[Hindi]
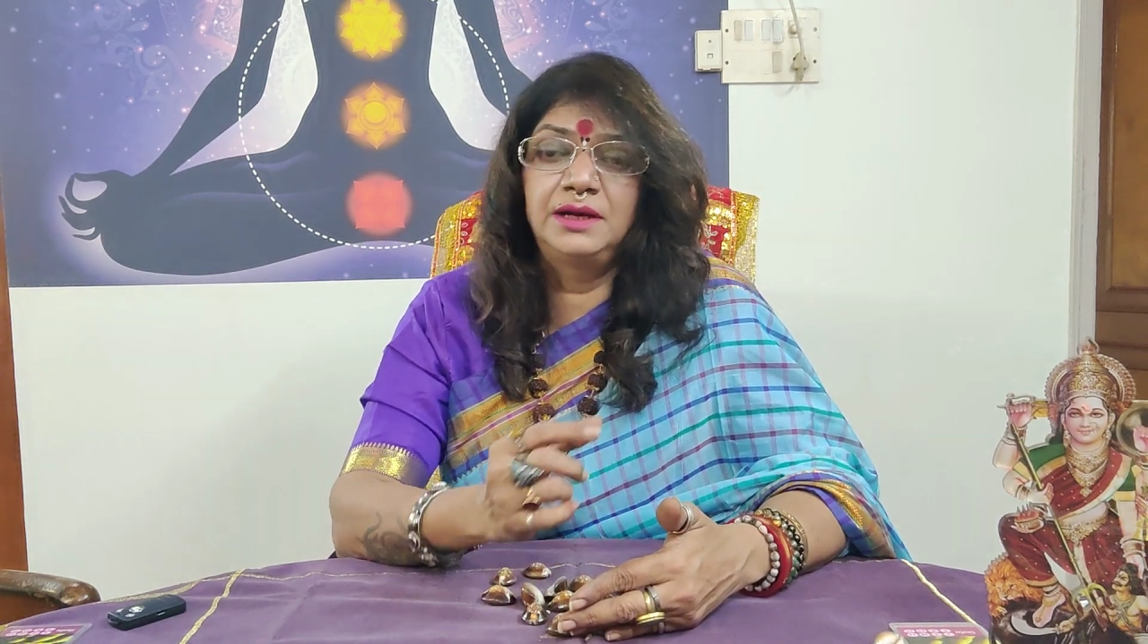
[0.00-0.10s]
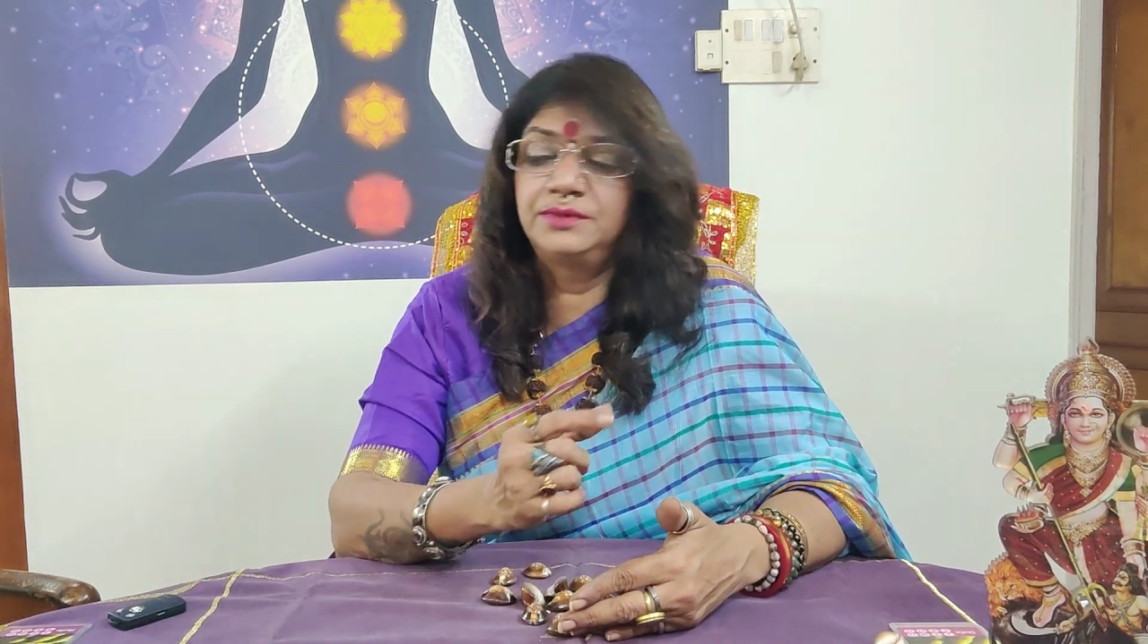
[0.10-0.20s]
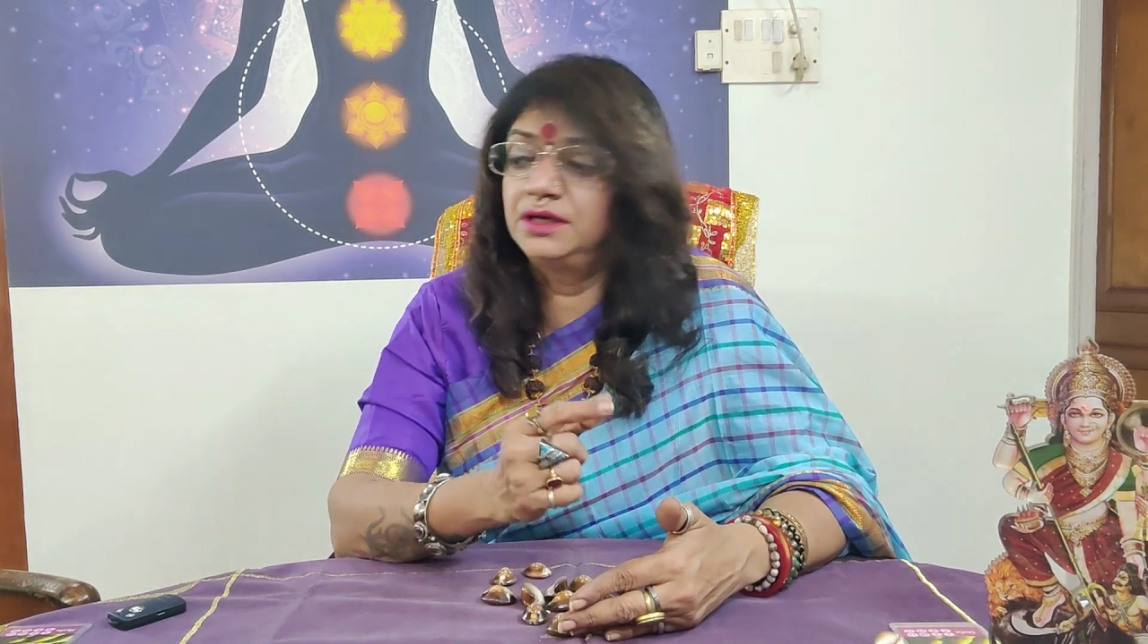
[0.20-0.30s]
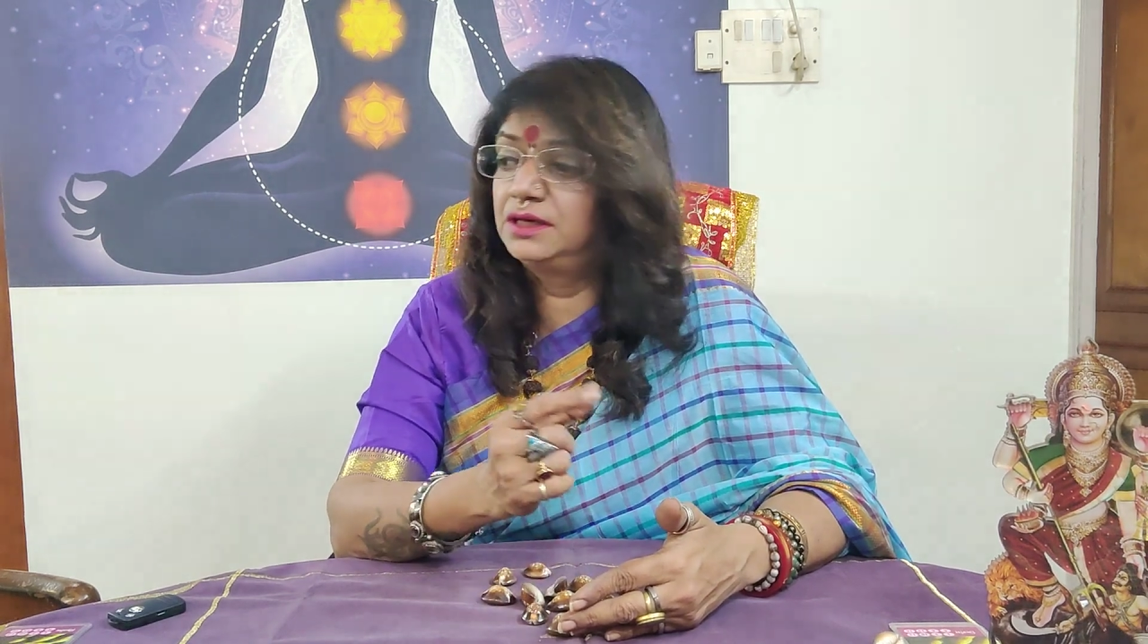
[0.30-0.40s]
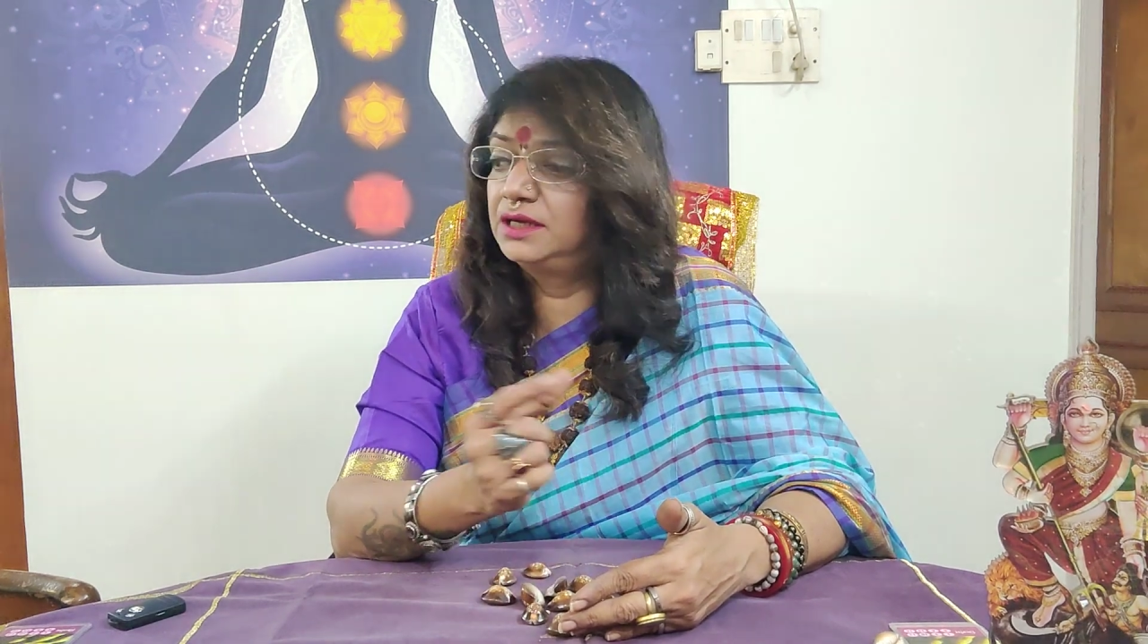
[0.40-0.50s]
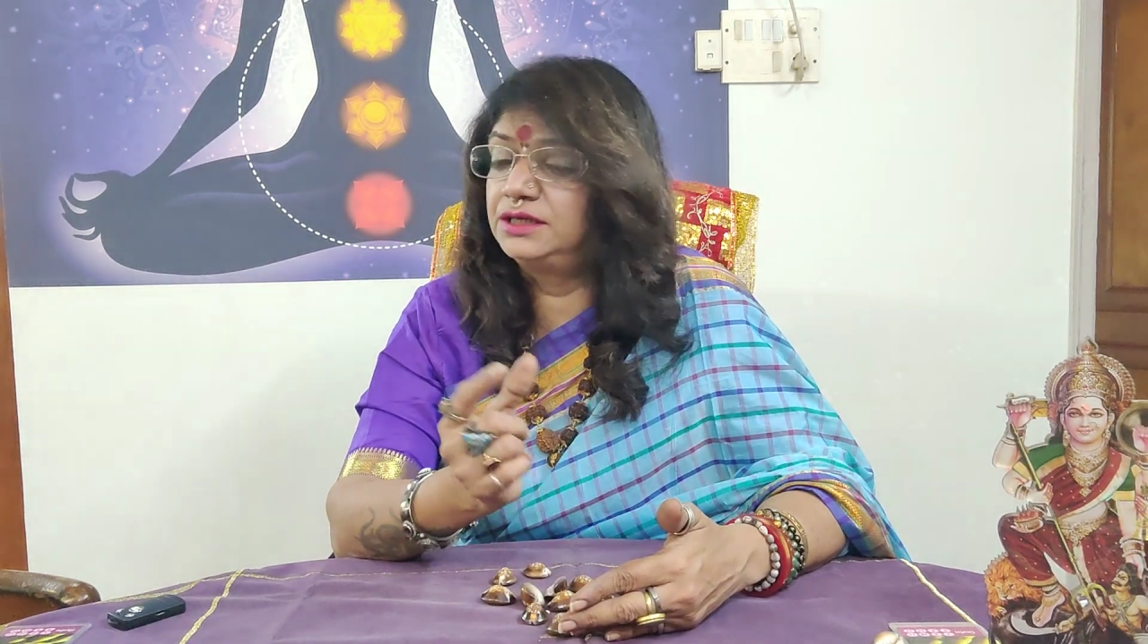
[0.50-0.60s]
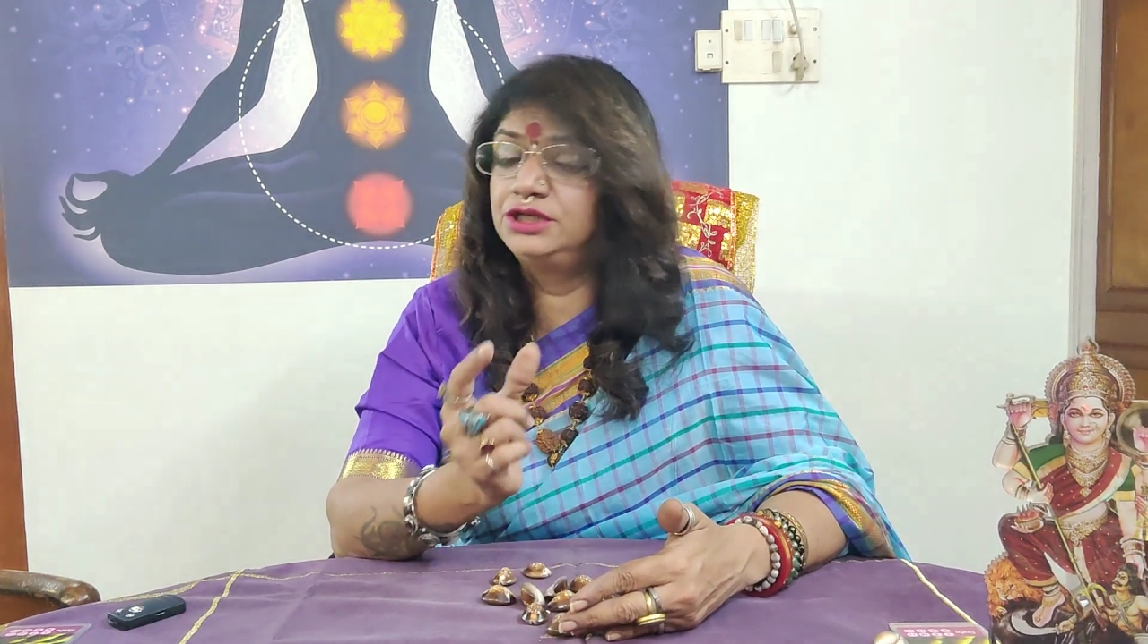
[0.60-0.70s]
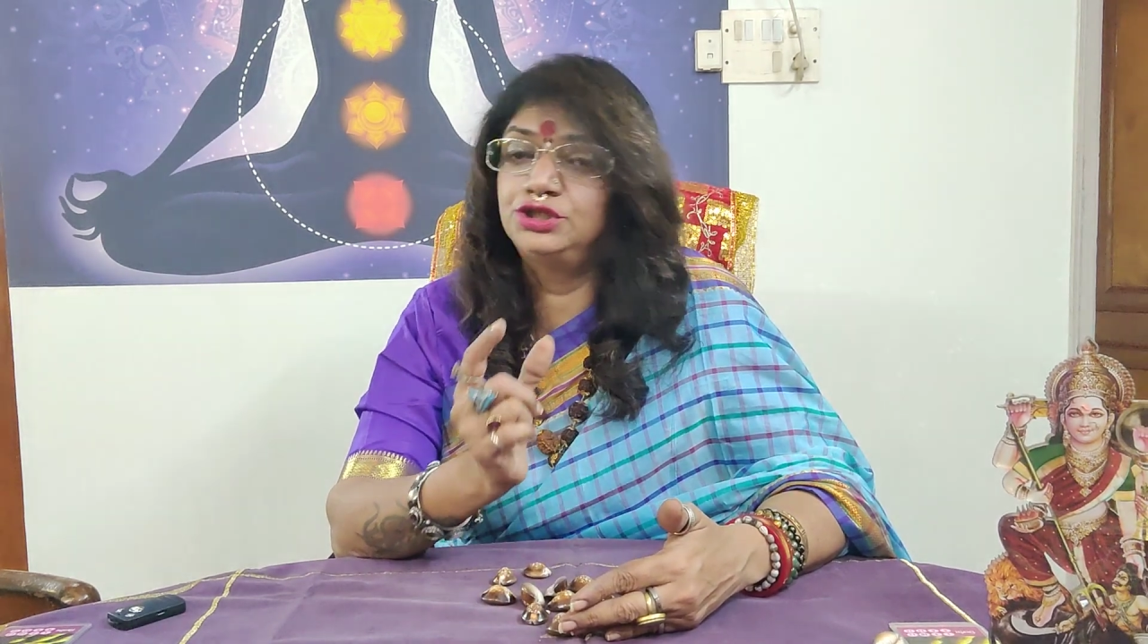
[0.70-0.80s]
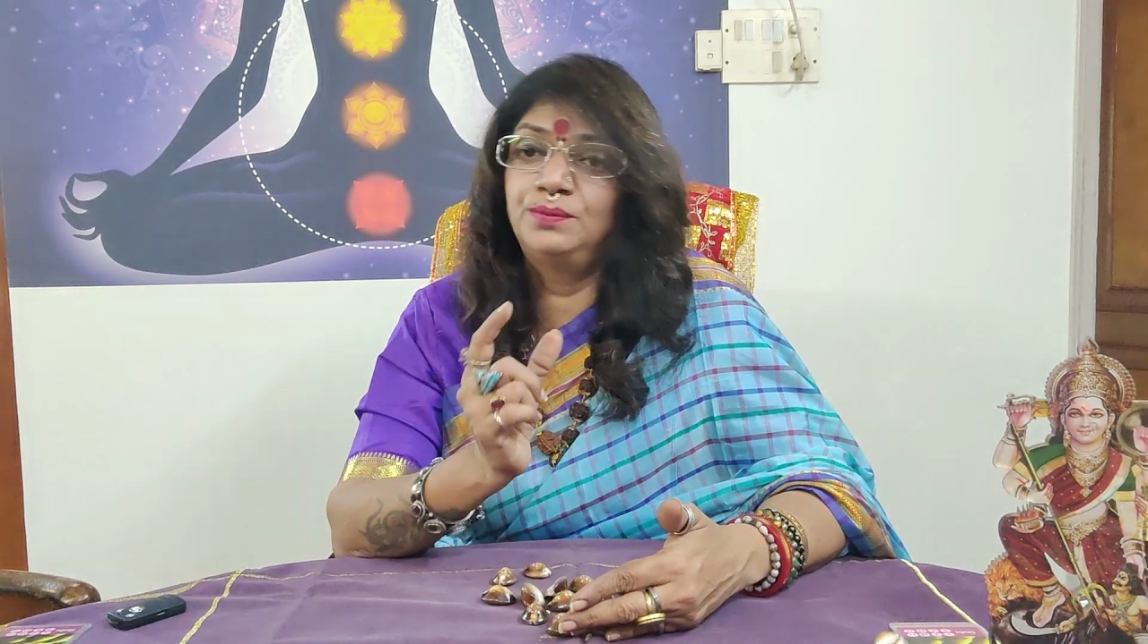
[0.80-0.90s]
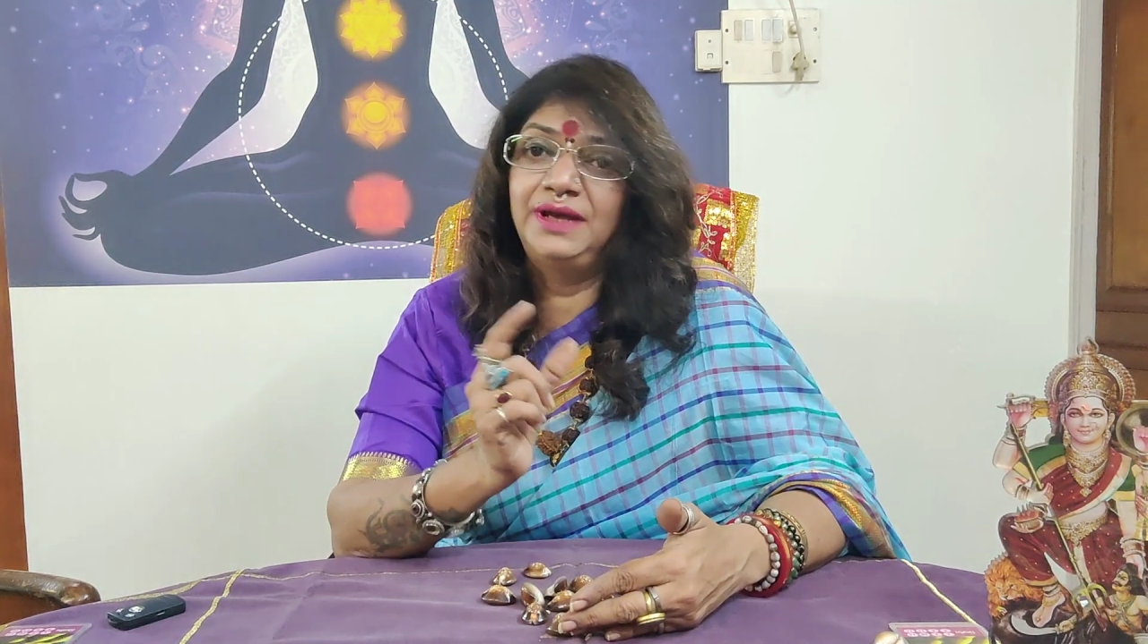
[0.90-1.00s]
पे आपके घर
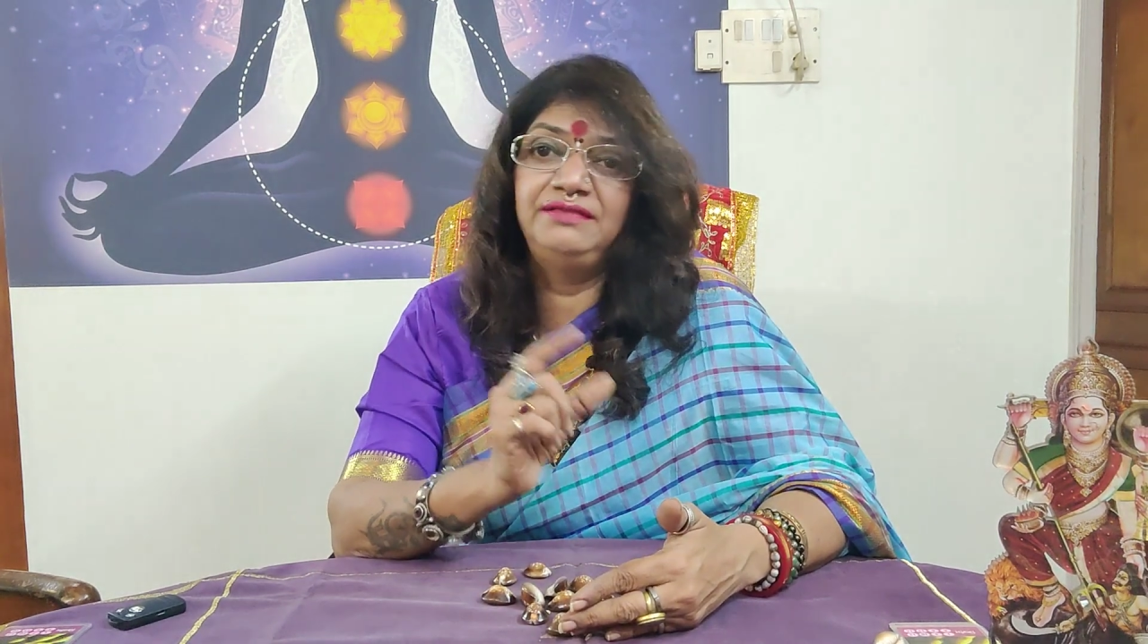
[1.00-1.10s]
की जो